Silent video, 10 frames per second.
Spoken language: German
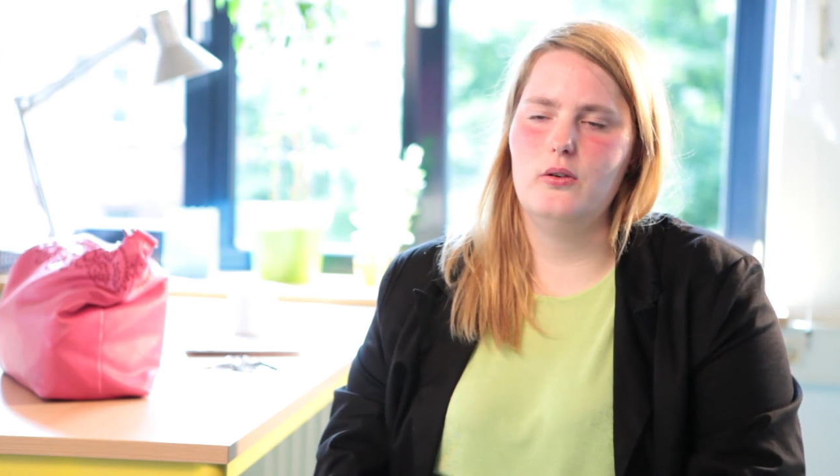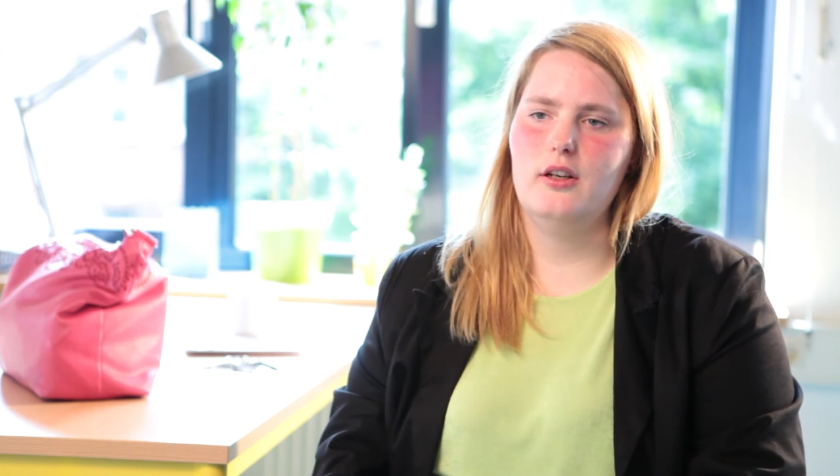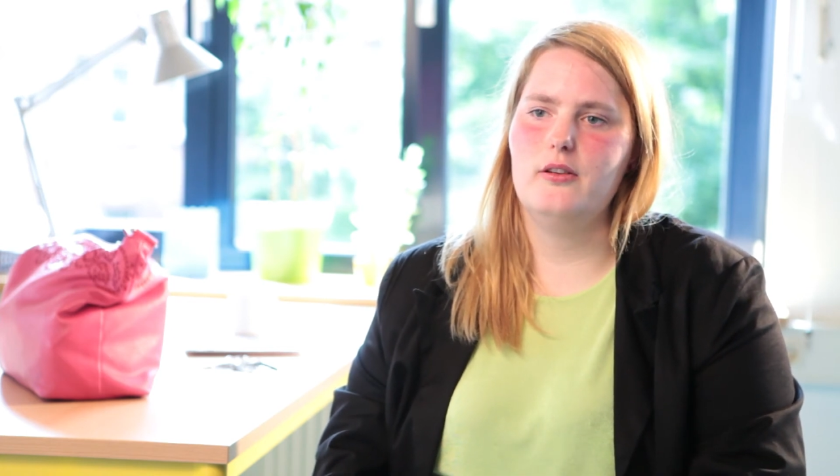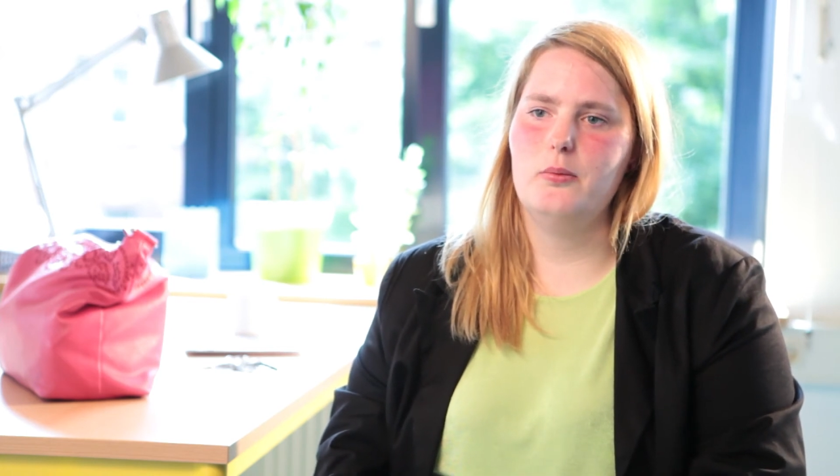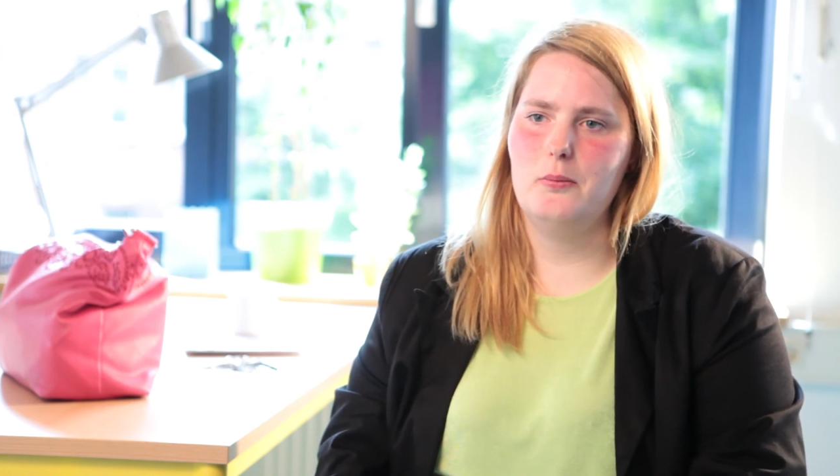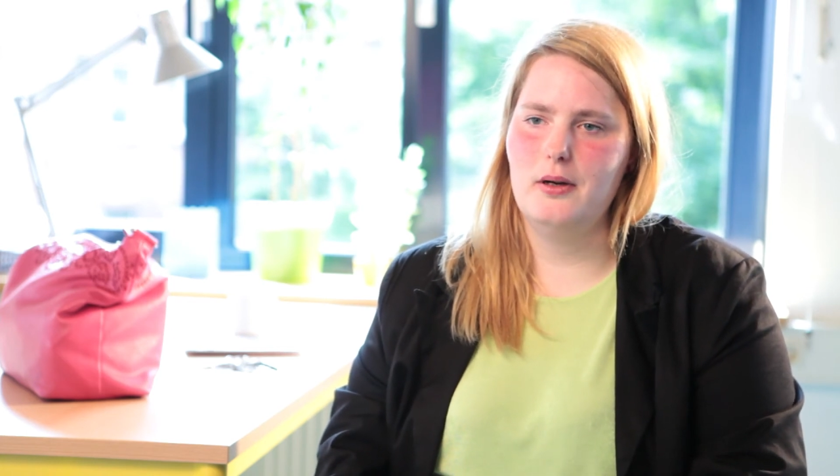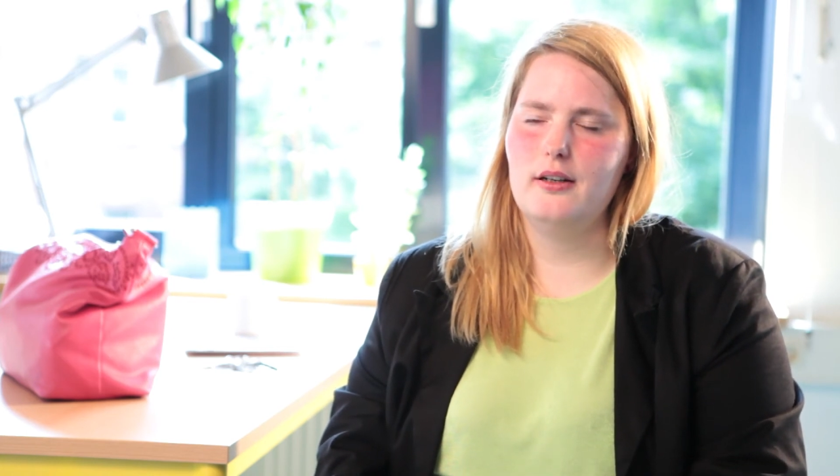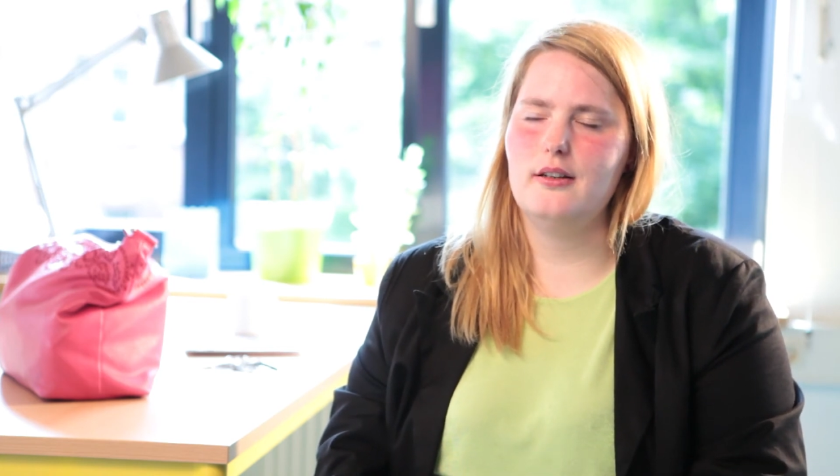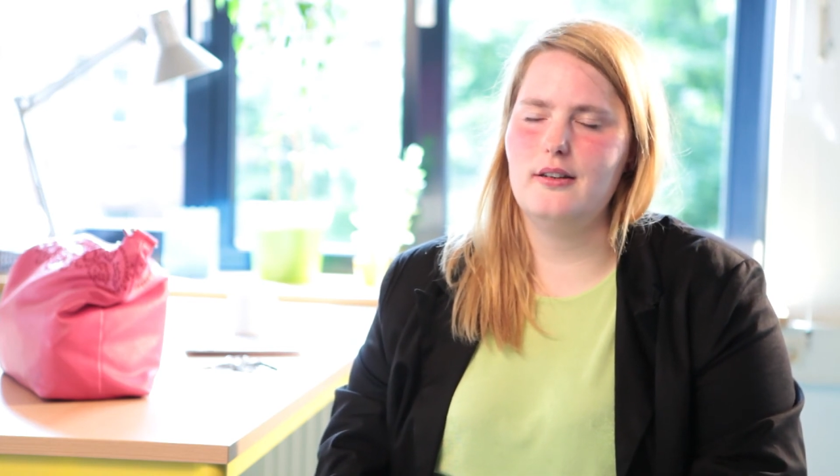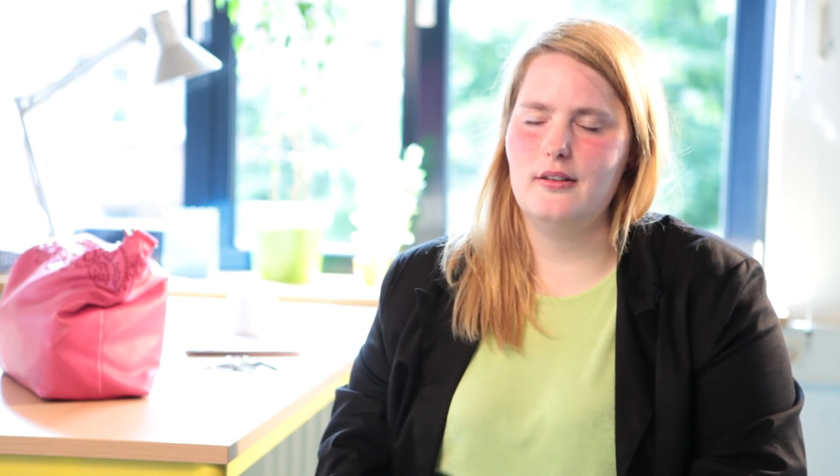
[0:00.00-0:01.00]
nichts mehr
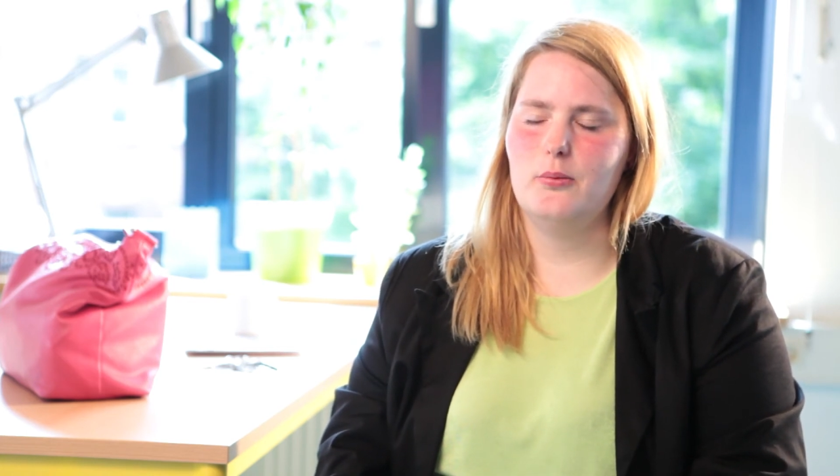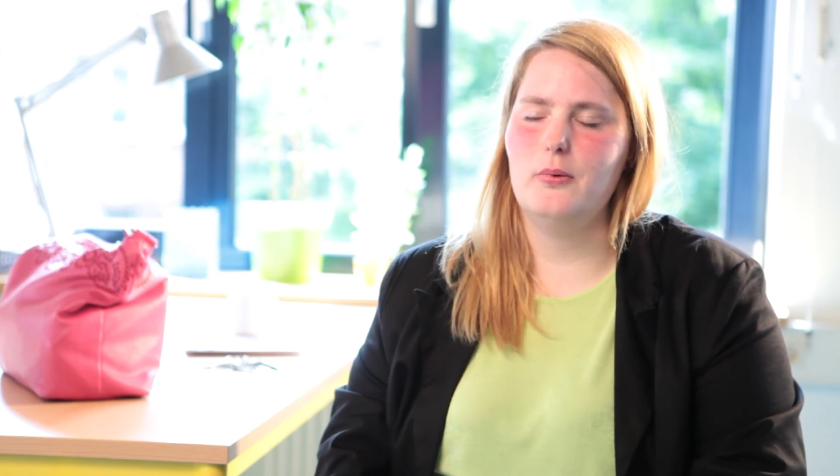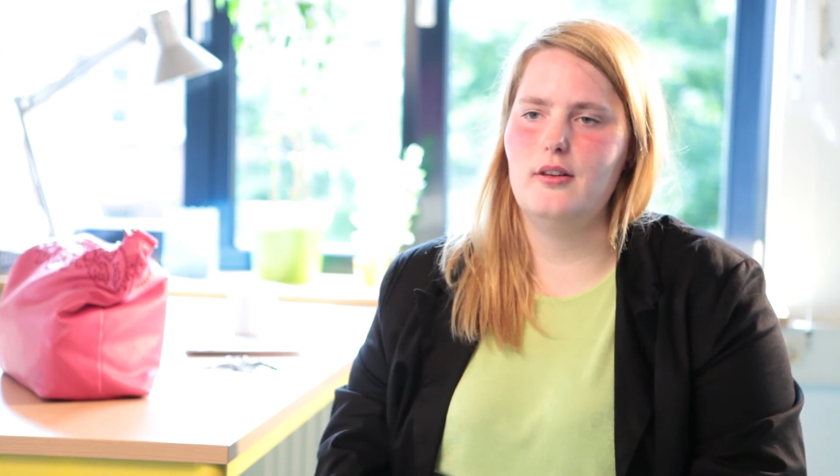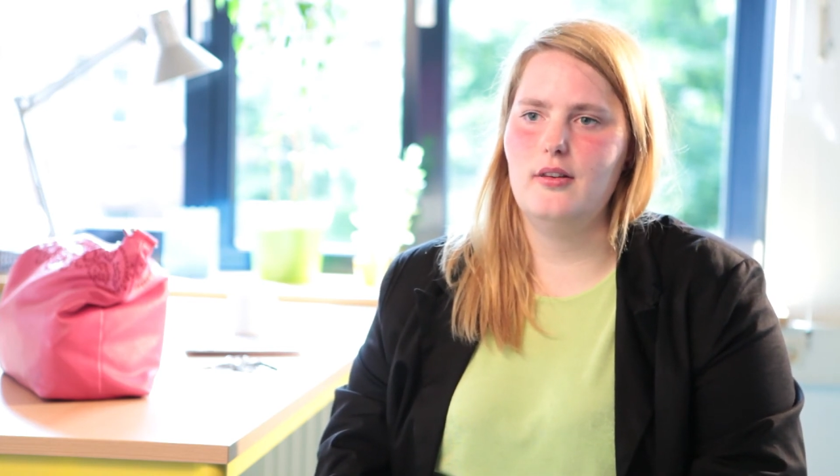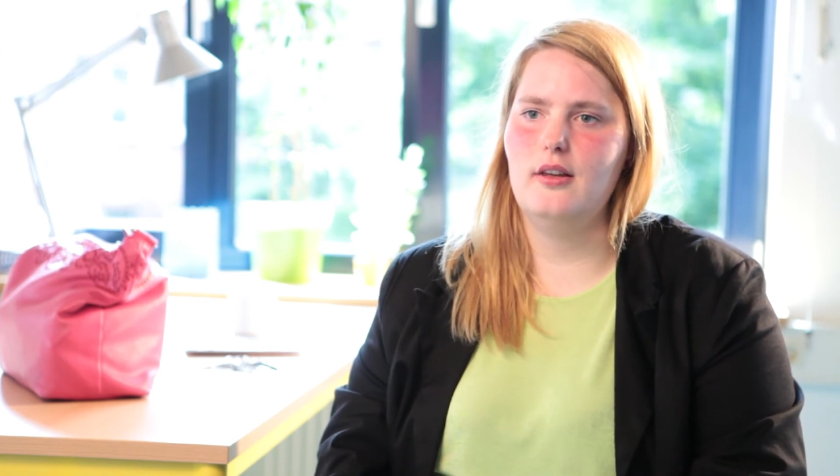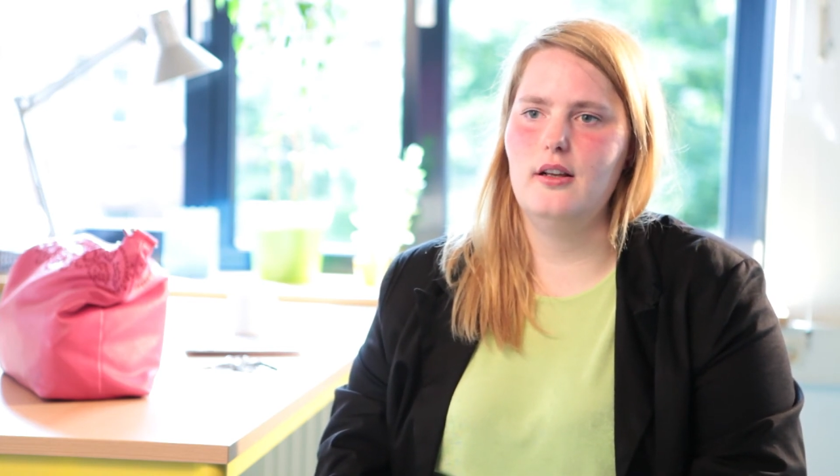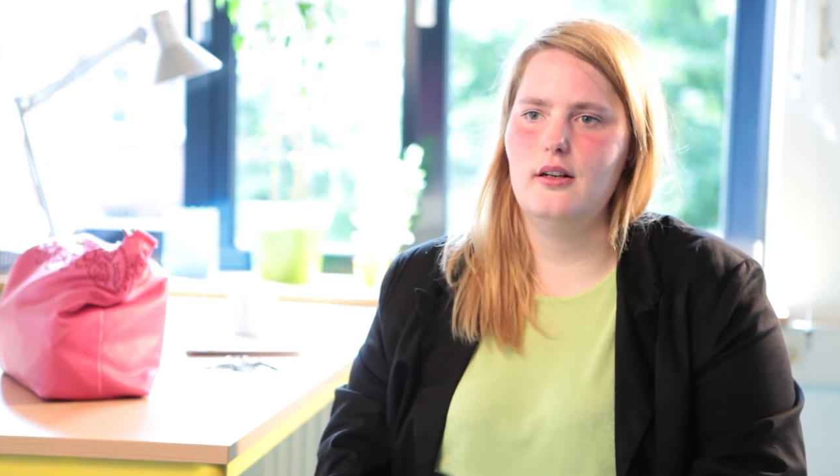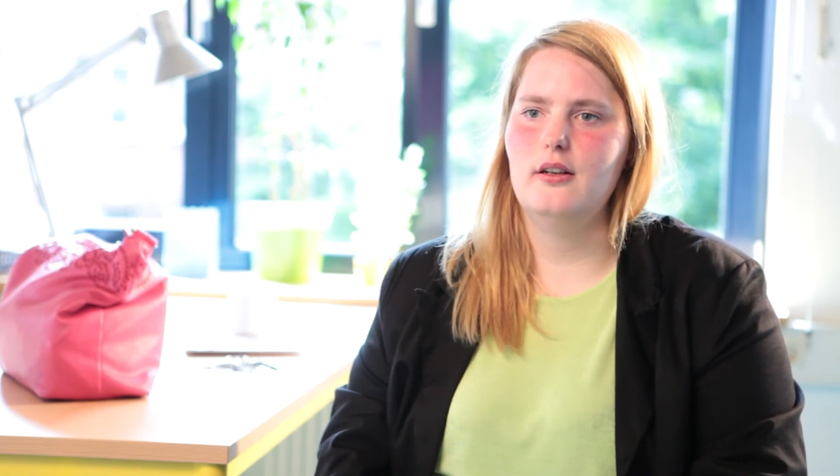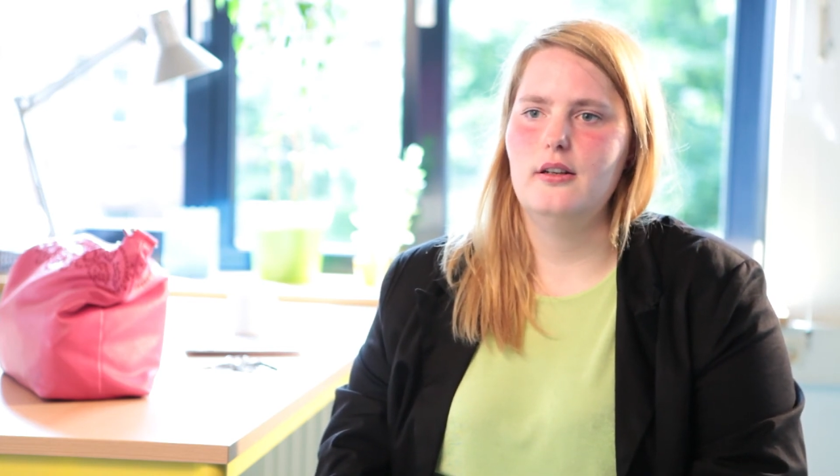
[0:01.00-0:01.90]
macht. Das ist mein Ziel.